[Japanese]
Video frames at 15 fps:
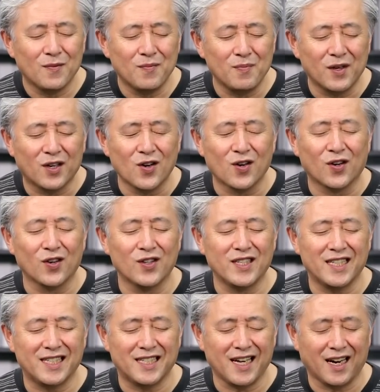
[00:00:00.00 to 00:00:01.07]
御心
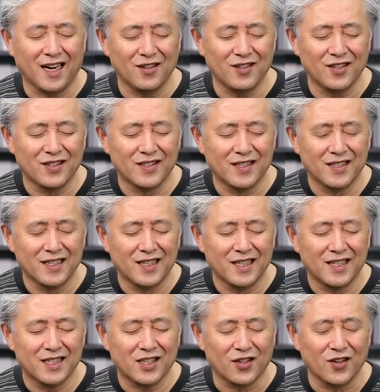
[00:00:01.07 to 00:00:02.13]
に従う
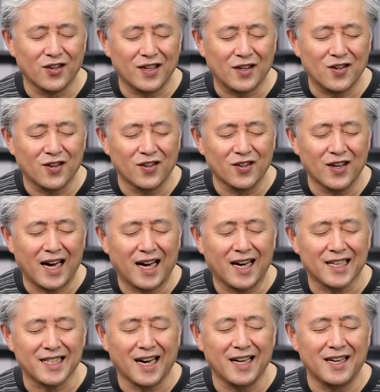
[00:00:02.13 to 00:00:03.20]
そのような心が
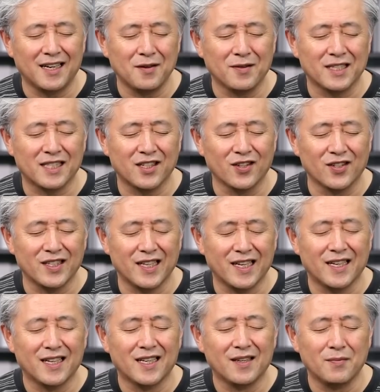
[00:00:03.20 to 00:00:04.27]
与えられますように
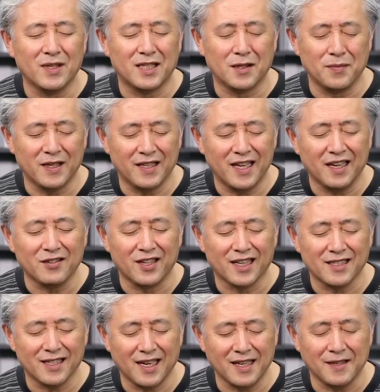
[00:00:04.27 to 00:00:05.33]
導いてくだ
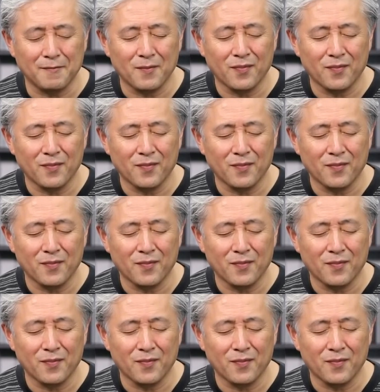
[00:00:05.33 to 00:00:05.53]
さい